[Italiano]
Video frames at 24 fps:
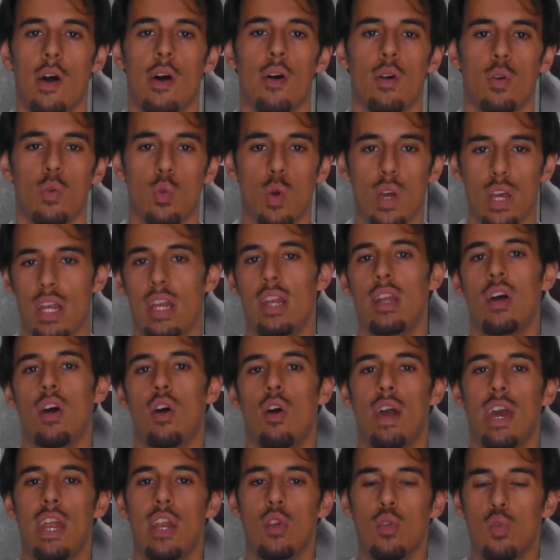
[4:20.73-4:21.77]
uh, eh,
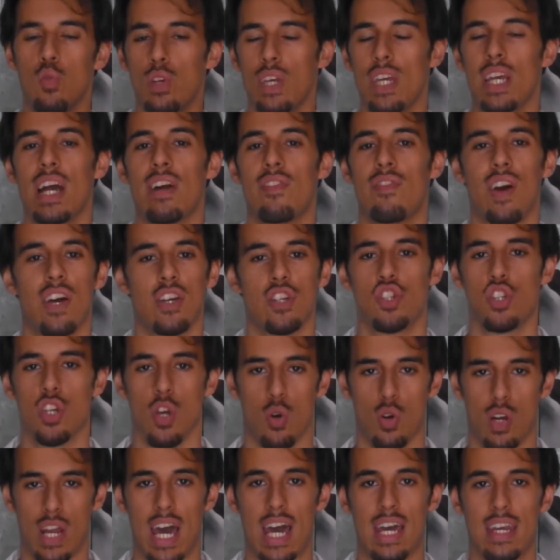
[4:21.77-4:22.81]
quella è l'unica fascia
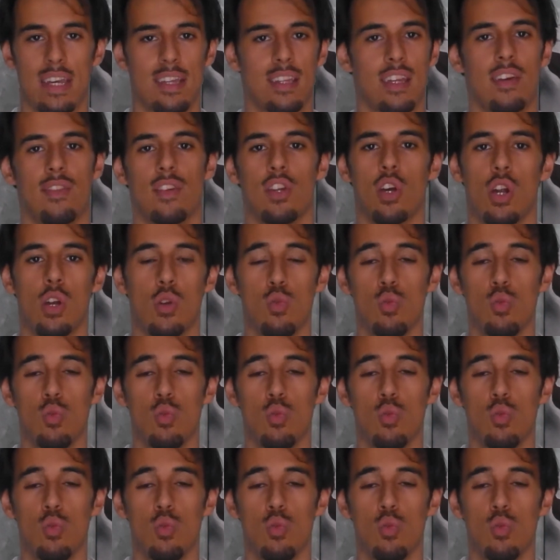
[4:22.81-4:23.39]
oraria, tra virgolette,